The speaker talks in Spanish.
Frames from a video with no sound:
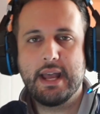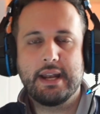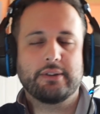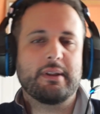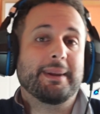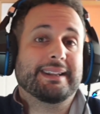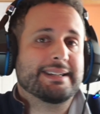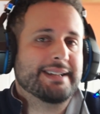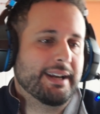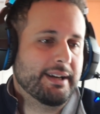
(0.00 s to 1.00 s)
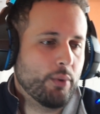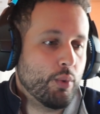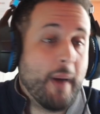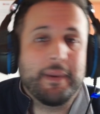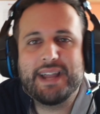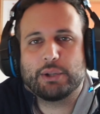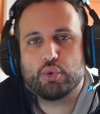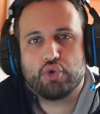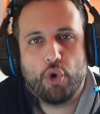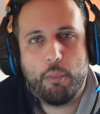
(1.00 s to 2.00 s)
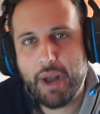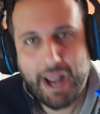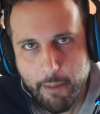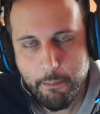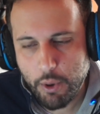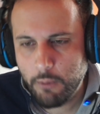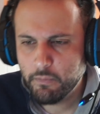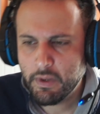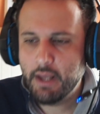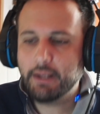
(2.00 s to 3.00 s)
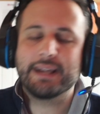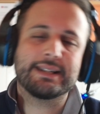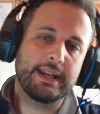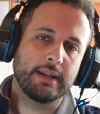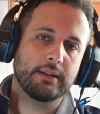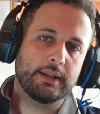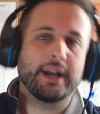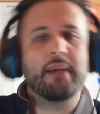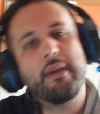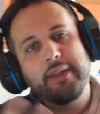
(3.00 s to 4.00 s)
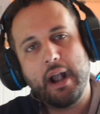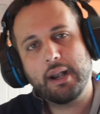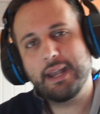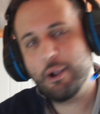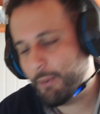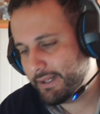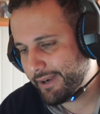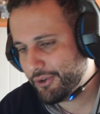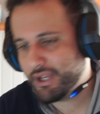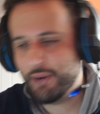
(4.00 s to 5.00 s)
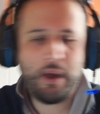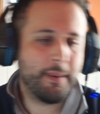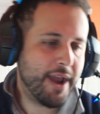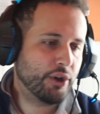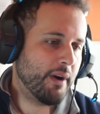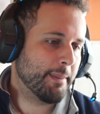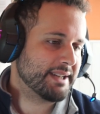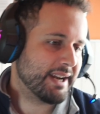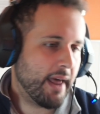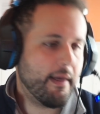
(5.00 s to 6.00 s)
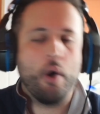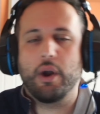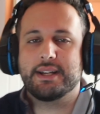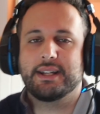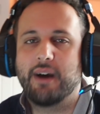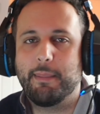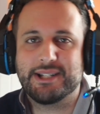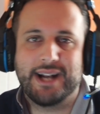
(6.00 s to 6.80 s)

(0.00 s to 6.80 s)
no te metas en una villa tú solo, por ejemplo, que sí, que ahora me dirá alguien en comentarios que en una villa no te va a pasar nada o que sí te va a pasar